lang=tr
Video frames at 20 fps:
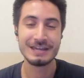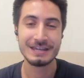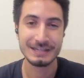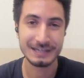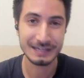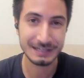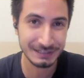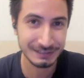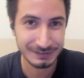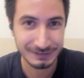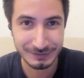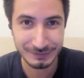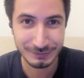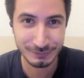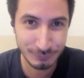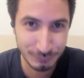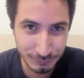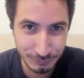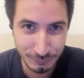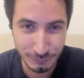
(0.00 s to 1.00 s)
Yeni yılınızı
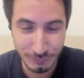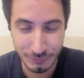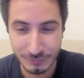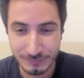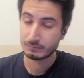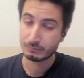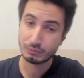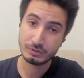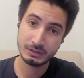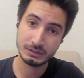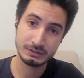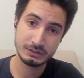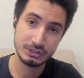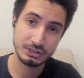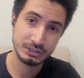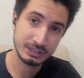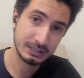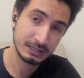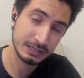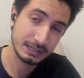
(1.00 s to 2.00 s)
kutluyorum. Bu yıl
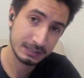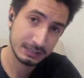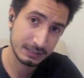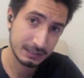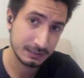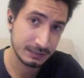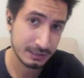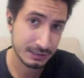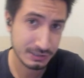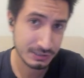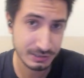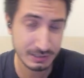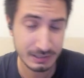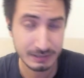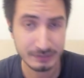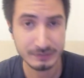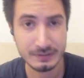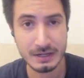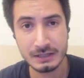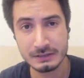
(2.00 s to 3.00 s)
inşallah arkadaşlar
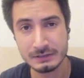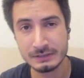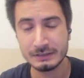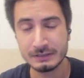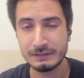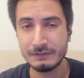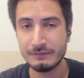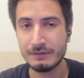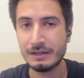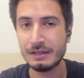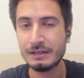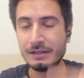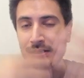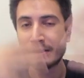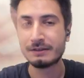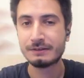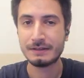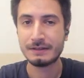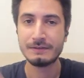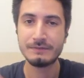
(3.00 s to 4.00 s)
sağlıklı ve
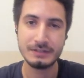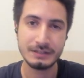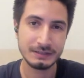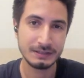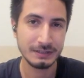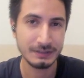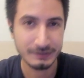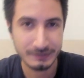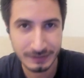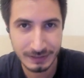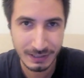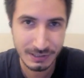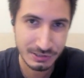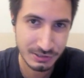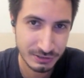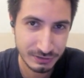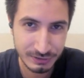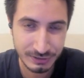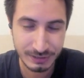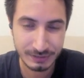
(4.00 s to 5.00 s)
sevdiklerinizle
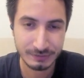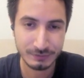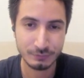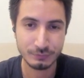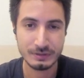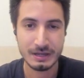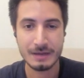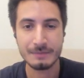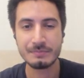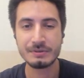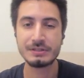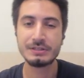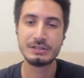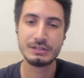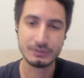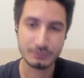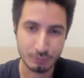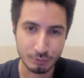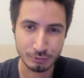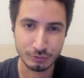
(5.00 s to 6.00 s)
geçireceğiniz güzel bir
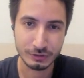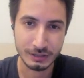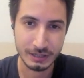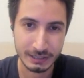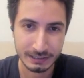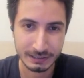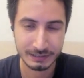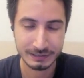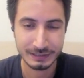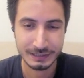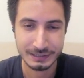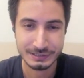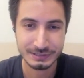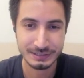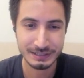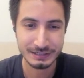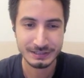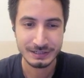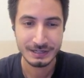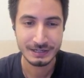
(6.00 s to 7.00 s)
yıl olur
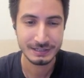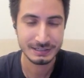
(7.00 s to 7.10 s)
arkadaşlar.